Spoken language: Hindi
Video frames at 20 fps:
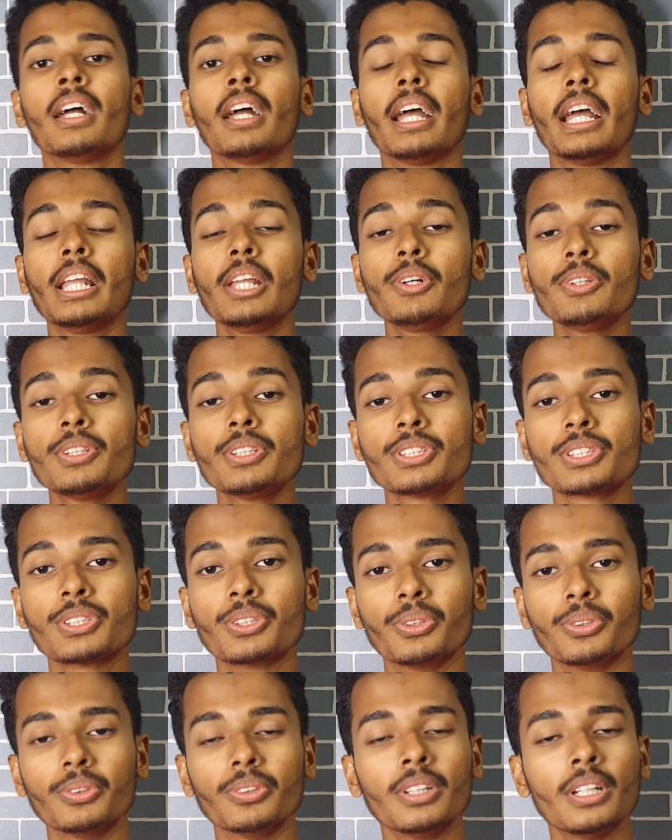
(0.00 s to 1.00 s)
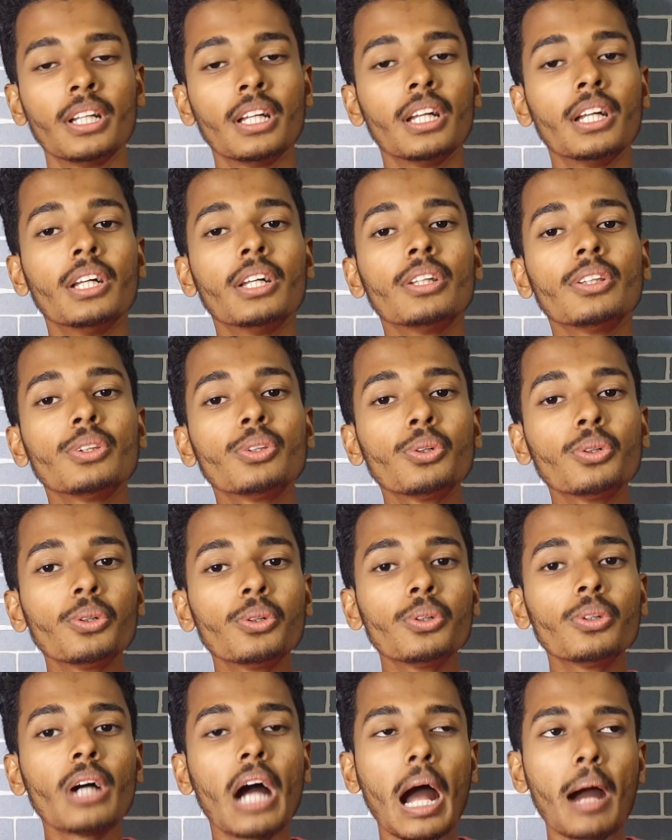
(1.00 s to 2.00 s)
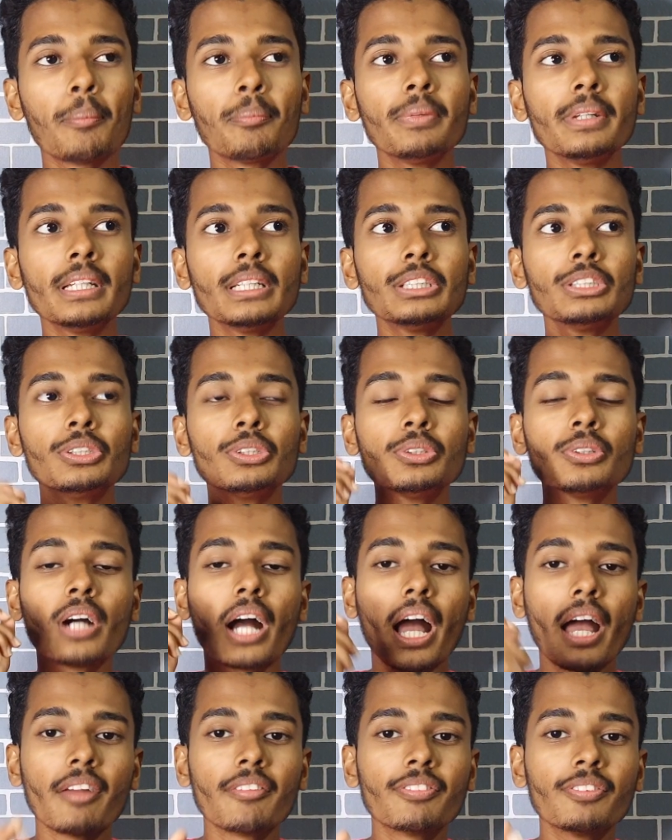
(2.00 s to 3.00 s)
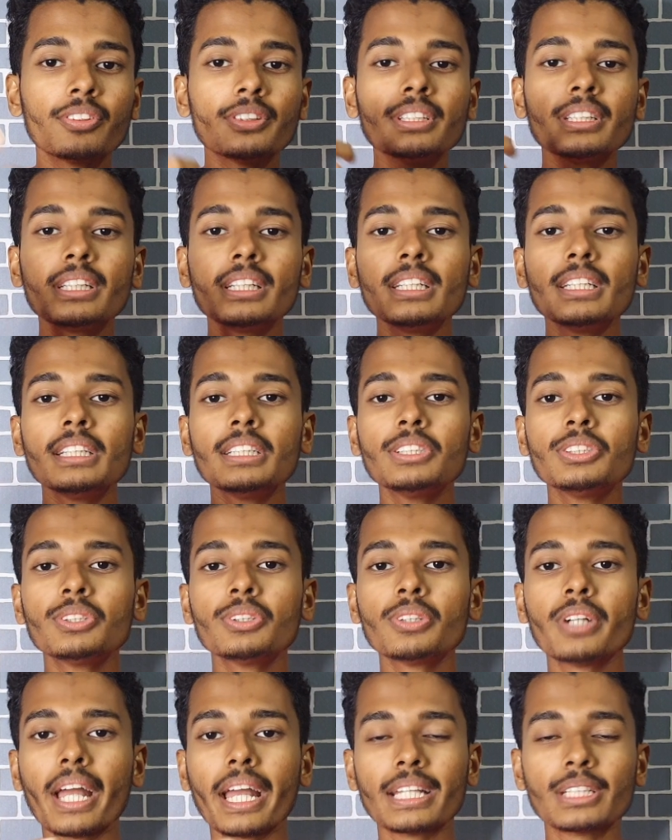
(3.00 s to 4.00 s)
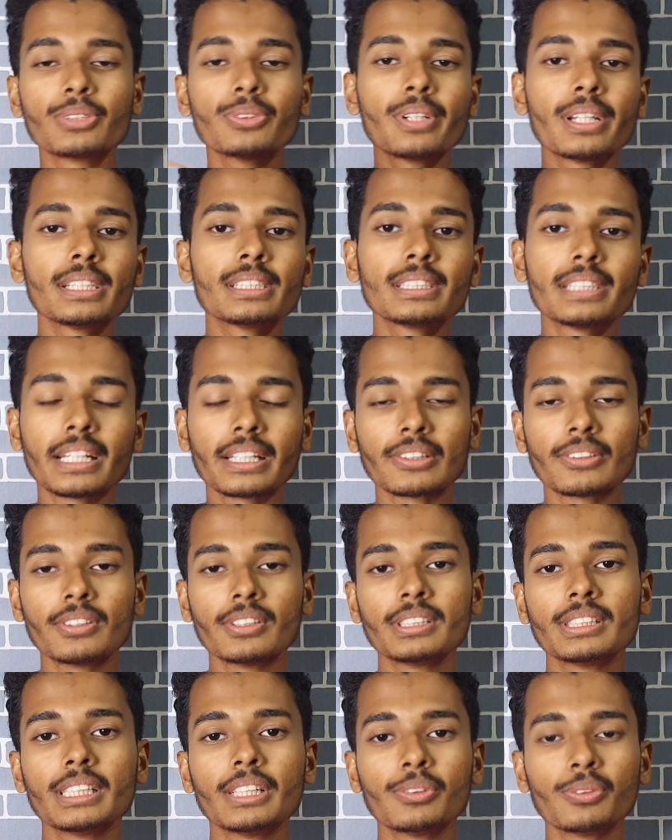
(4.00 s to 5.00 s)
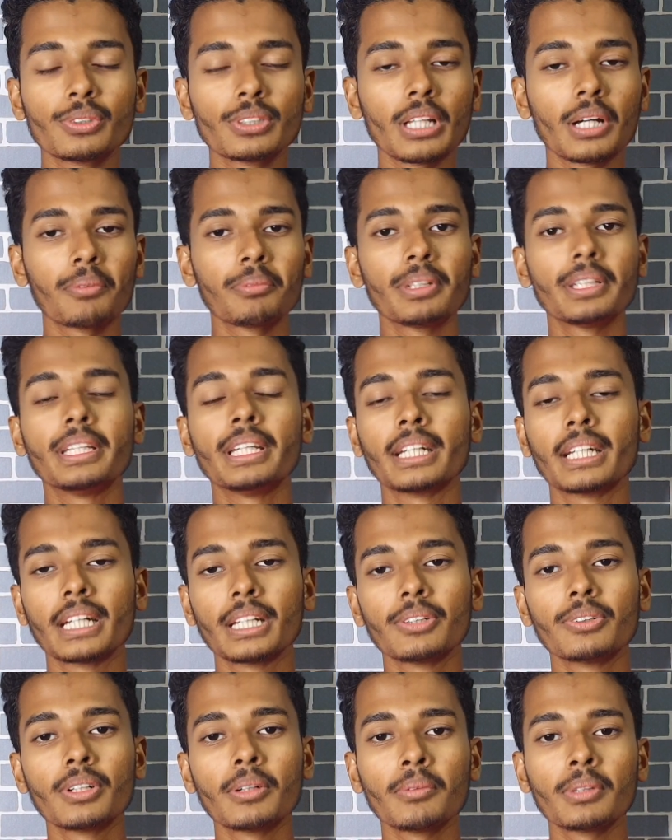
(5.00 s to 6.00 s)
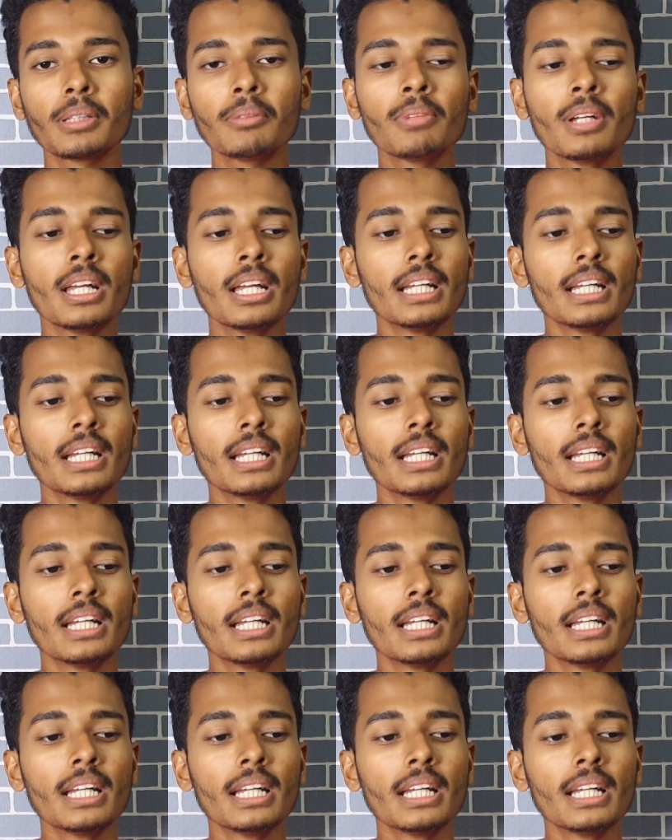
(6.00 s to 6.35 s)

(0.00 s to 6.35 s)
हेलो दोस्तों तो आपने जो आईफोन की जो एस ओ एस टेक्नोलॉजी है वो तो आपने देखा ही होगा मतलब